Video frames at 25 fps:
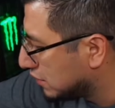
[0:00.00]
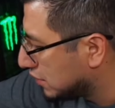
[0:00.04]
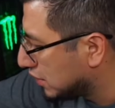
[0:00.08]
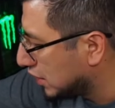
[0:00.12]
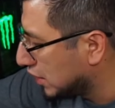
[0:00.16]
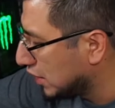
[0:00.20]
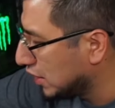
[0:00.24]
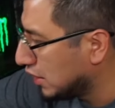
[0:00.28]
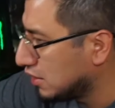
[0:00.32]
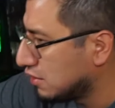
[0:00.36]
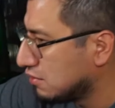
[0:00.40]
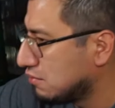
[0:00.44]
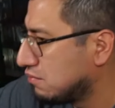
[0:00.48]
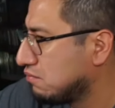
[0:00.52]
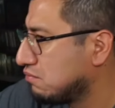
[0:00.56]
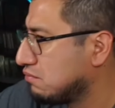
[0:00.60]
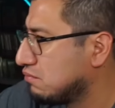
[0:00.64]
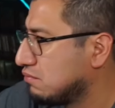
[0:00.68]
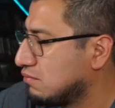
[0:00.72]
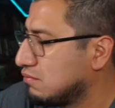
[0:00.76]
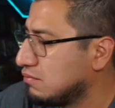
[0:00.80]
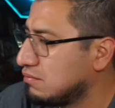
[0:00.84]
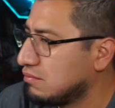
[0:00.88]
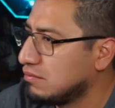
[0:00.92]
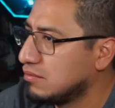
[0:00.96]
Y
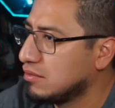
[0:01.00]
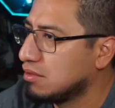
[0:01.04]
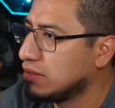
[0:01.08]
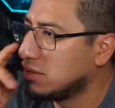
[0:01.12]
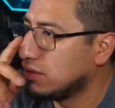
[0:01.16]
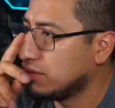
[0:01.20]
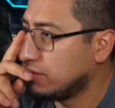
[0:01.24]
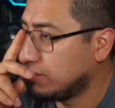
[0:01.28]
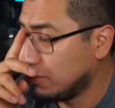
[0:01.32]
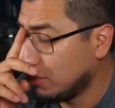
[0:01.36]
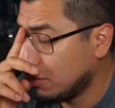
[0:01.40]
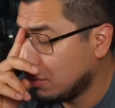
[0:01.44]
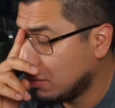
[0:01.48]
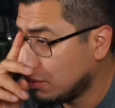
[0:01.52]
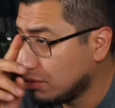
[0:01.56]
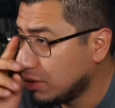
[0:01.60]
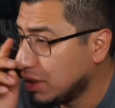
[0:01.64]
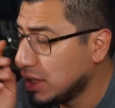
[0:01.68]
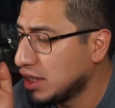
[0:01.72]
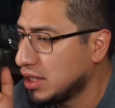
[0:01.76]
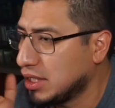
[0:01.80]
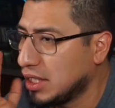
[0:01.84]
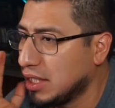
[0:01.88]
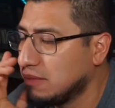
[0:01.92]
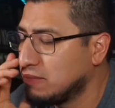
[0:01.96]
yo, yo
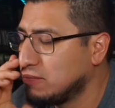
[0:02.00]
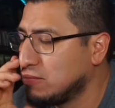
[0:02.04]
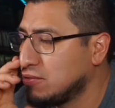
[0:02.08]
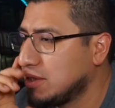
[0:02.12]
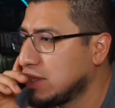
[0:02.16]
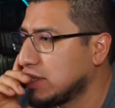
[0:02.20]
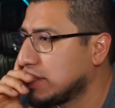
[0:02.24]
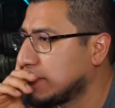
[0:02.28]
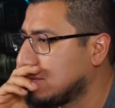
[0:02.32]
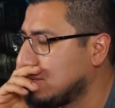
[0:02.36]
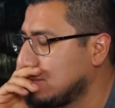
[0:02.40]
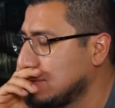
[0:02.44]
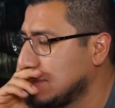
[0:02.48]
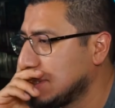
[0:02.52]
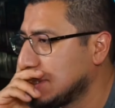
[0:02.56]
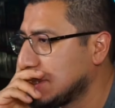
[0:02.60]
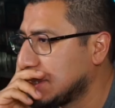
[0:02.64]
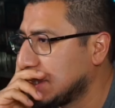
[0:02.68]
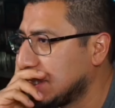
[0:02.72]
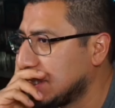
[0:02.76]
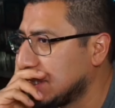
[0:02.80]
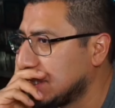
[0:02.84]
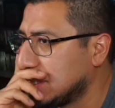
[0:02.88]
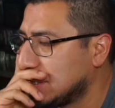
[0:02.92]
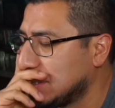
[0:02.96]
tendría muchas cosas
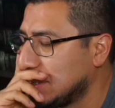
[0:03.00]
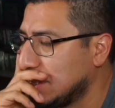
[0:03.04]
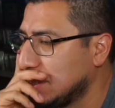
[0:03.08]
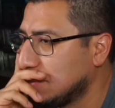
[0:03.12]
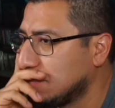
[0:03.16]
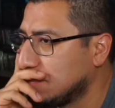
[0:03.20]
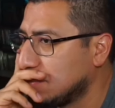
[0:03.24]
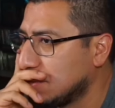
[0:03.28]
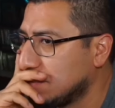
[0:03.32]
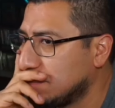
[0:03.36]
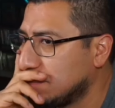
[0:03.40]
que decir, güey,